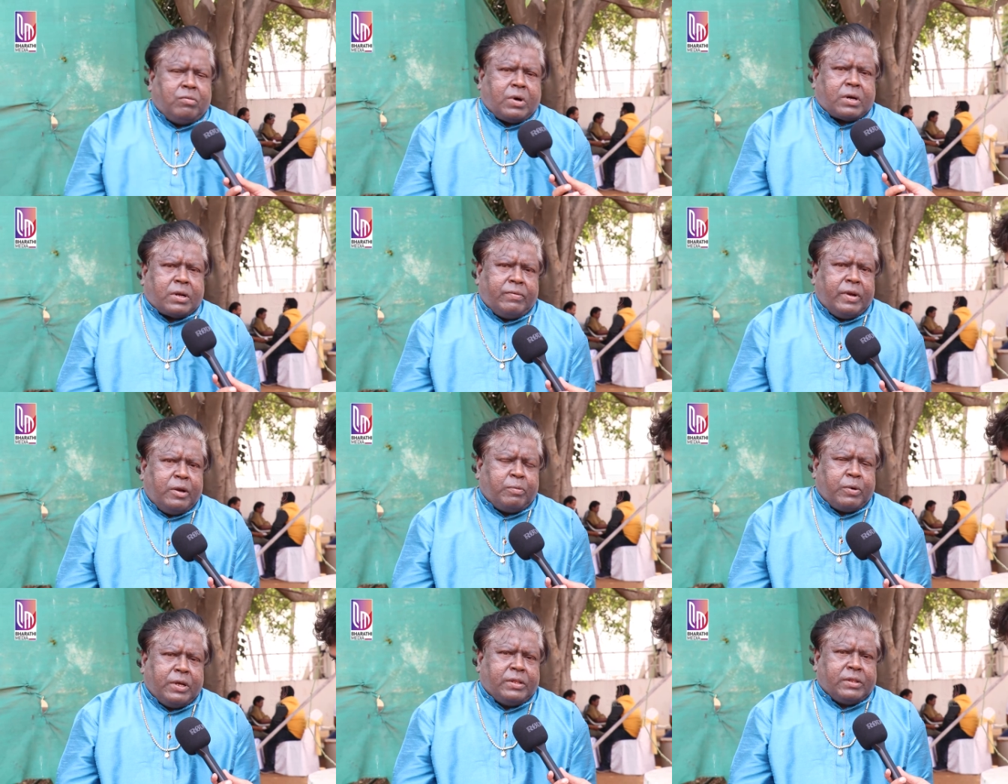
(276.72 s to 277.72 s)
ఒకరు
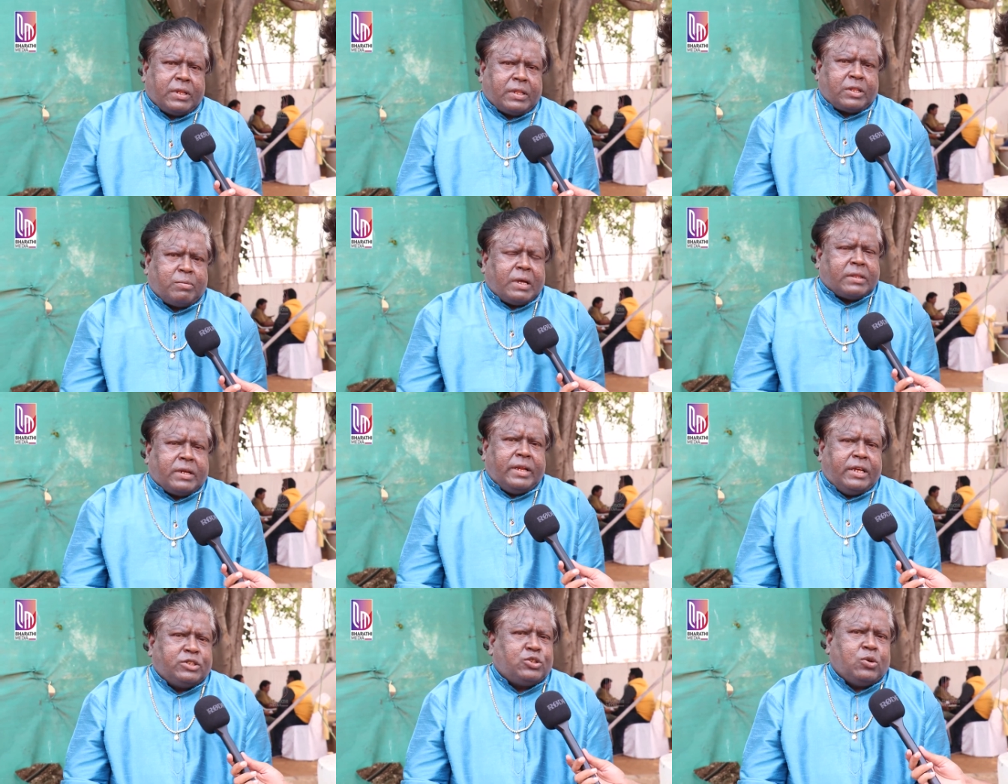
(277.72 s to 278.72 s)
వెళ్ళిపోయినంత మాత్రం
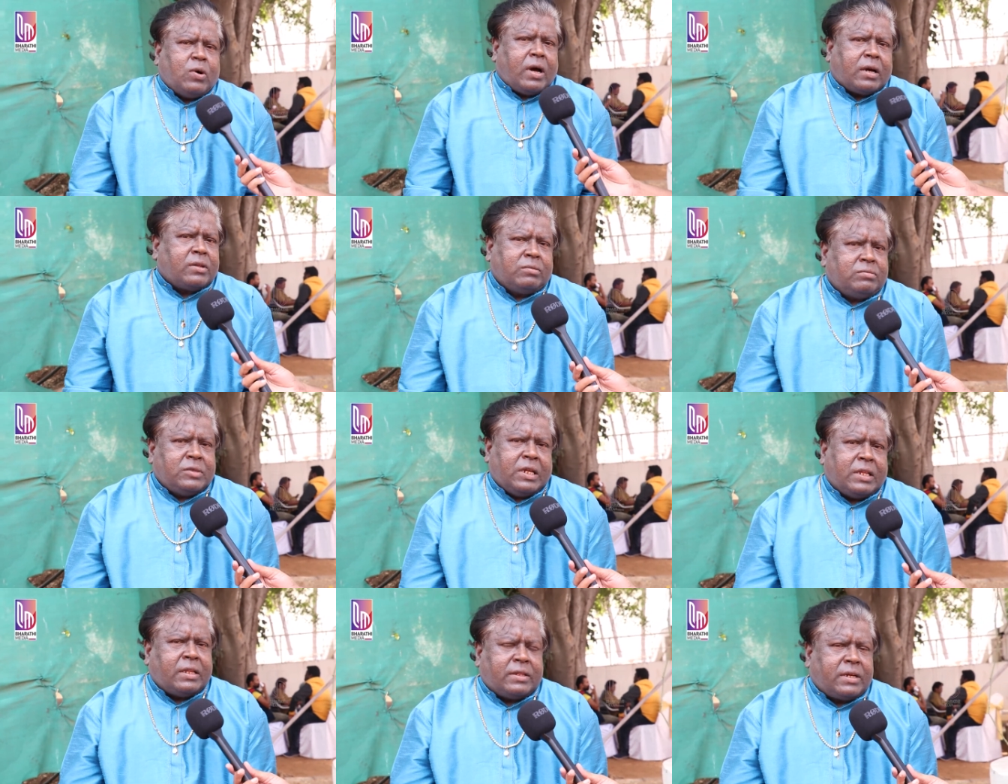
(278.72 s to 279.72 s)
ఏ షో ఆగదు
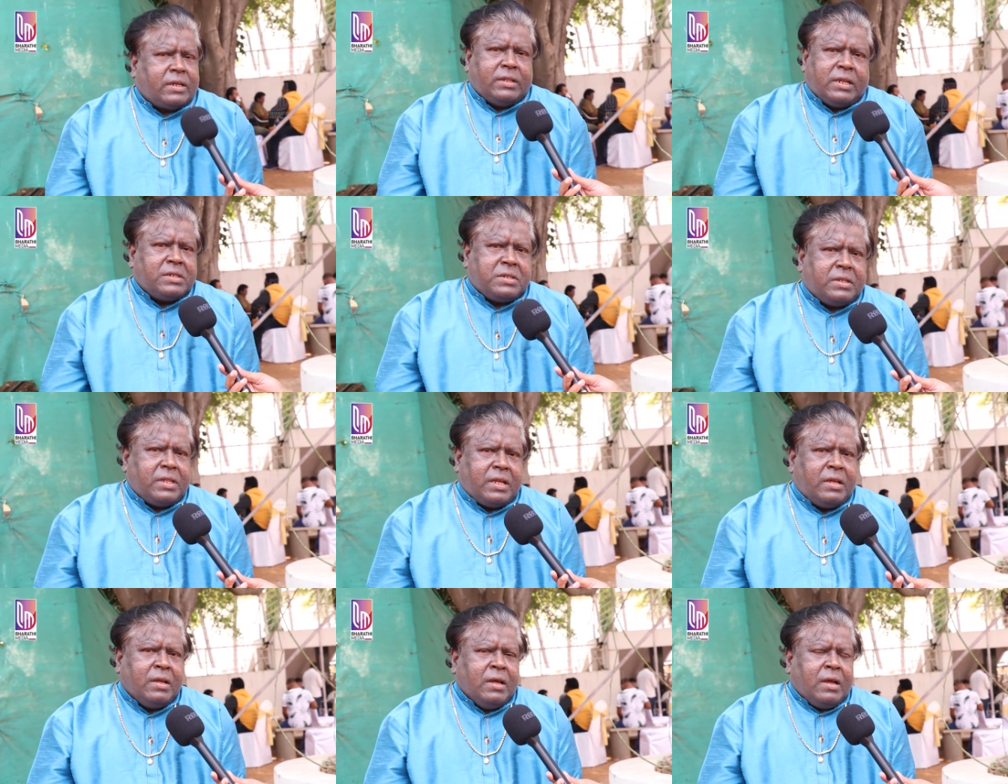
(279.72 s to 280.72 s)
అది అందరికీ
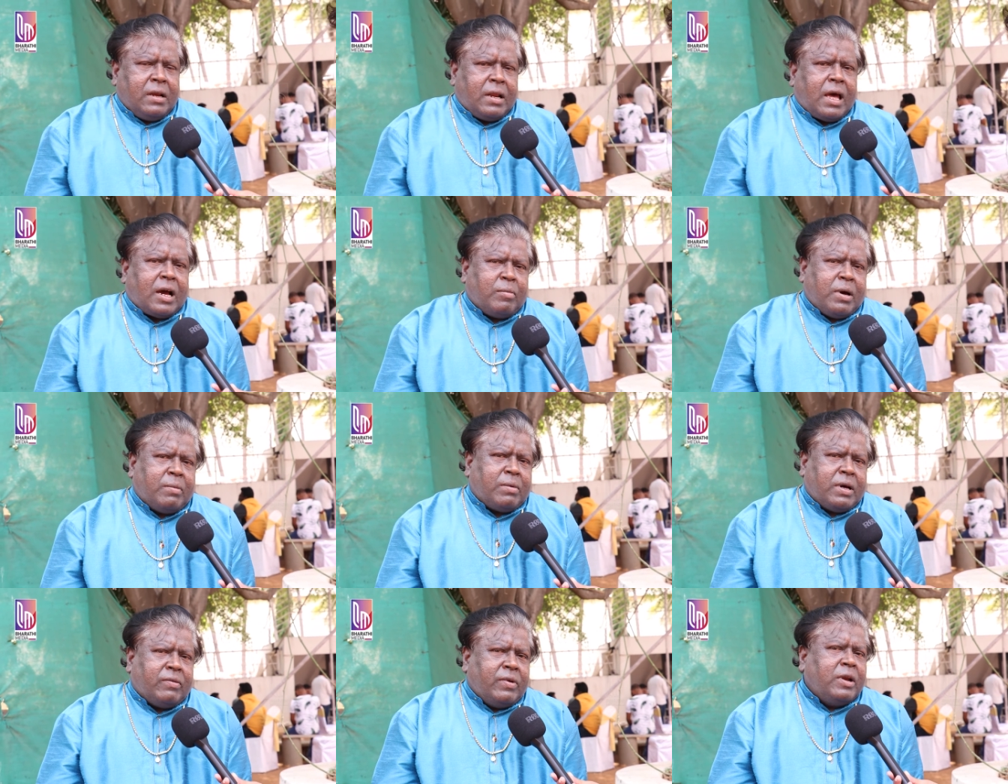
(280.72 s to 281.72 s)
తెలిసిందే నాగబాబు
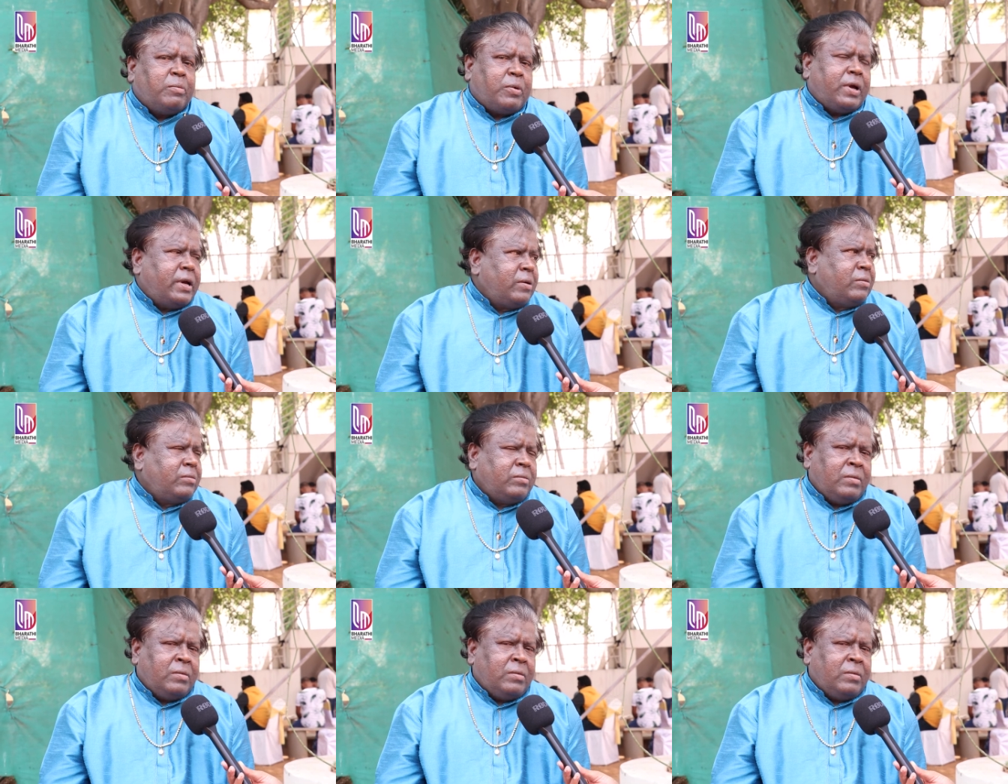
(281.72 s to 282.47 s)
గారు వెళ్ళిపోయారు